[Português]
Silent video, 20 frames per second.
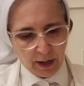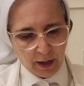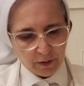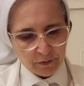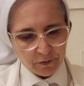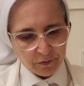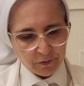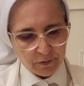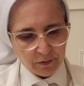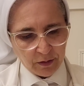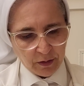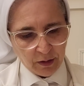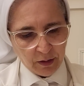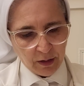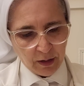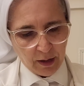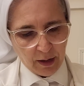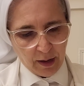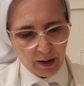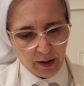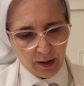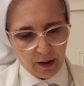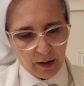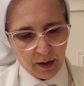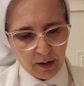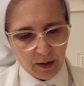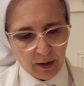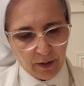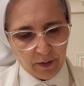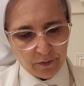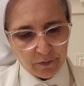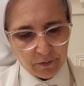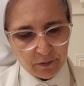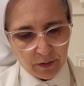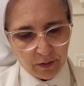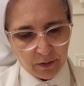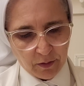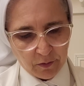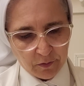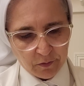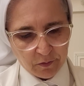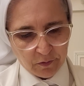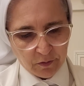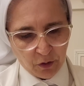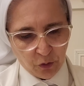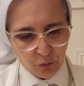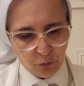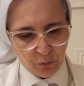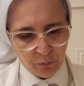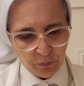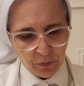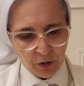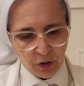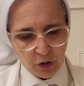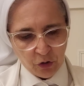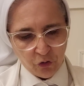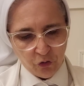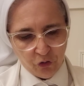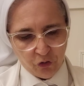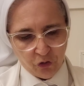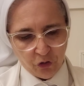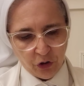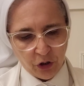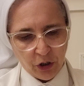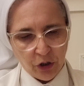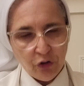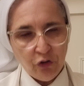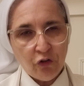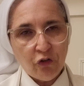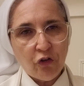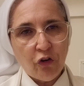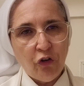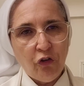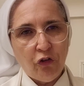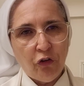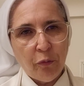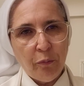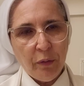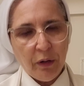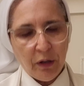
Assim é esta nação diante de